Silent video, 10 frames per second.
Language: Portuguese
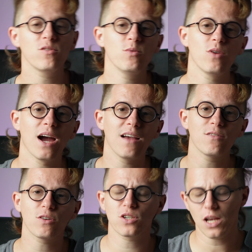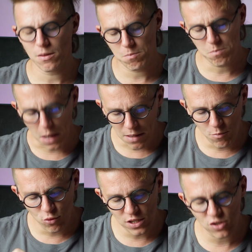de mil reais eu achei ele bem
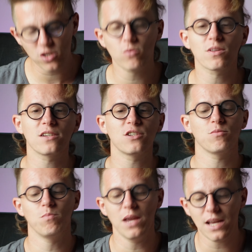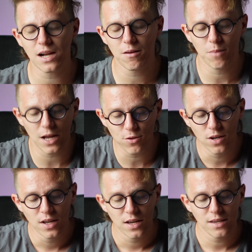bonitinho, tá gente? Bem acabado.
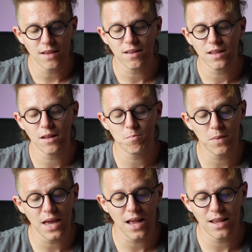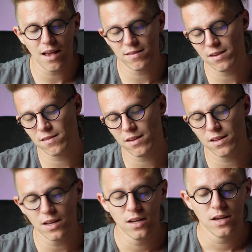E essa tela PLS
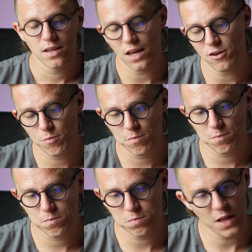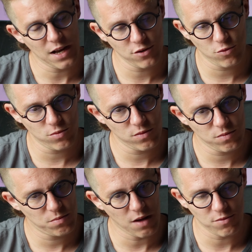LCD, que é de
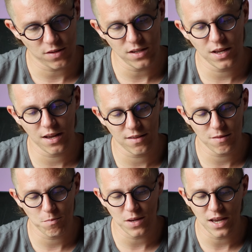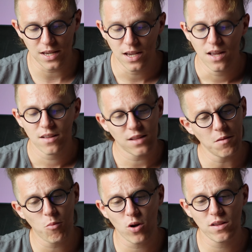plásticos, deve ser, né? SP aí.
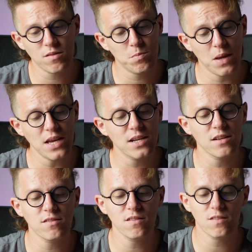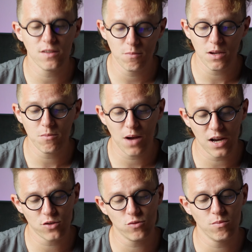Tem bordas bem grandes em cima e
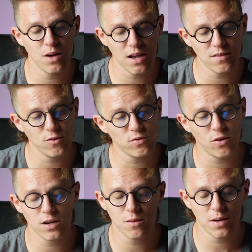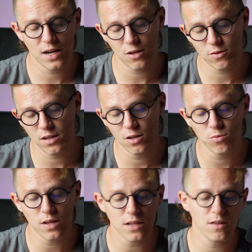embaixo, mas é um celular que é barato, ele não
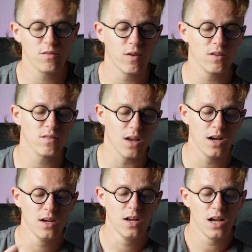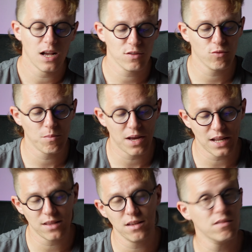tenta disfarçar a sua
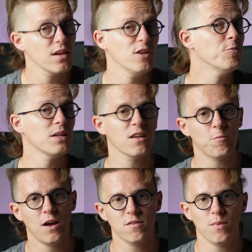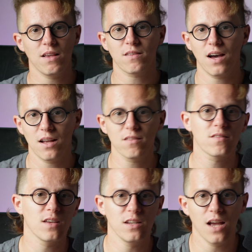barateza. E uma das partes mais caras
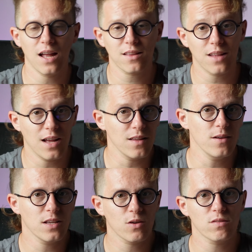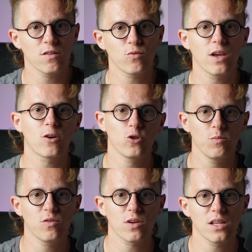seria a tela, então a Samsung
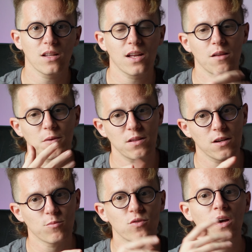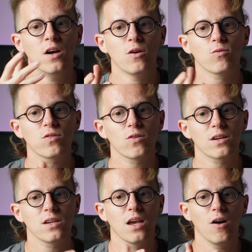economizou aqui na tela para termos um celular
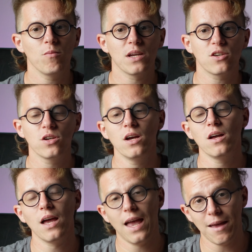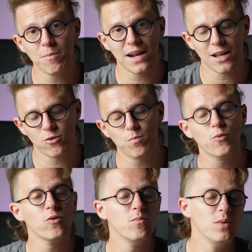que realmente é barato. E
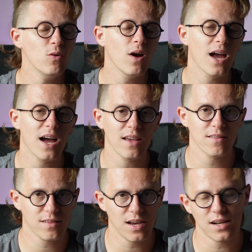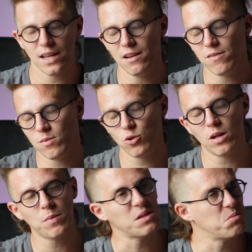por mil reais, cara, ele vale muito
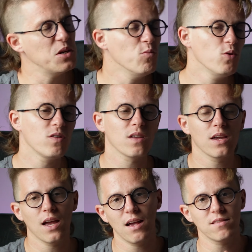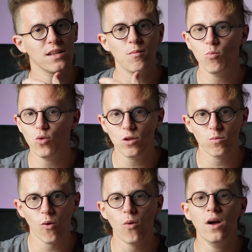a pena. Mil, mil e cem reais, ele é muito
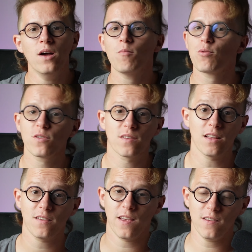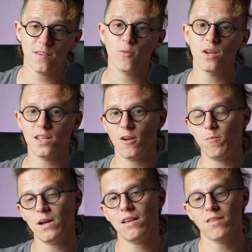bom. Por 750 que eu
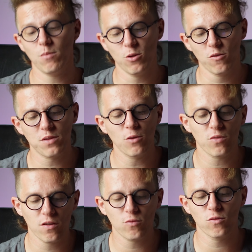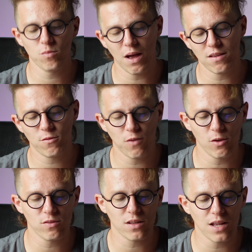paguei semi-novo, tem uns riscos mais
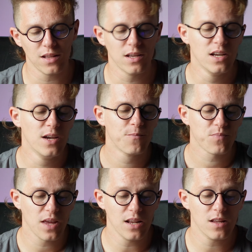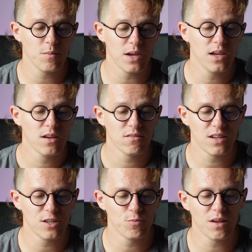feios na tela. Ele também
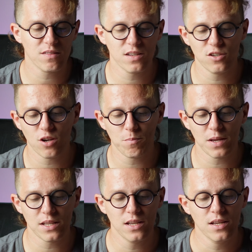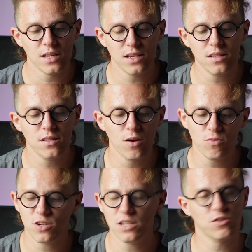valeu bastante a pena.
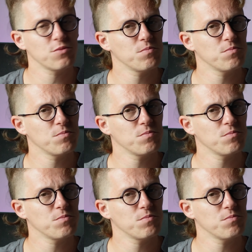Então, gente...